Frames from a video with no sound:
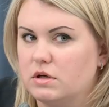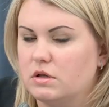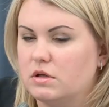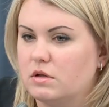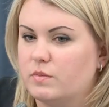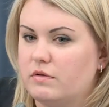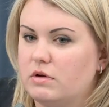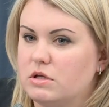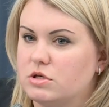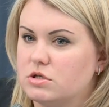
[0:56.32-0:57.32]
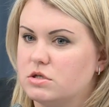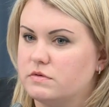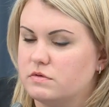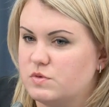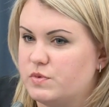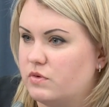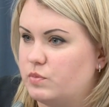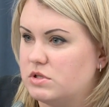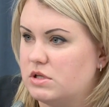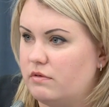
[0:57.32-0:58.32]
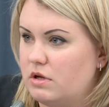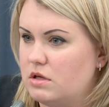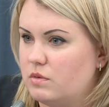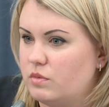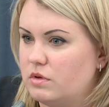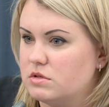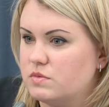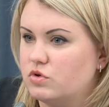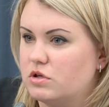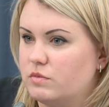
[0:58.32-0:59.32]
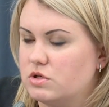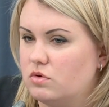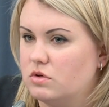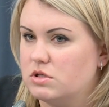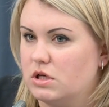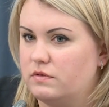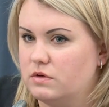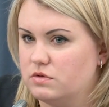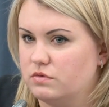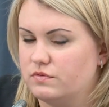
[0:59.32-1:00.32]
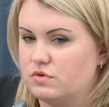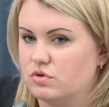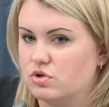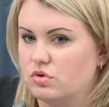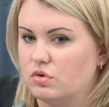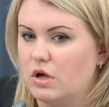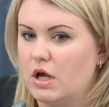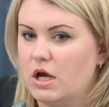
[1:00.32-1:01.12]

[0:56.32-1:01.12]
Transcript: — это направление 481 постановления. Мы смотрим, насколько соответствует все, что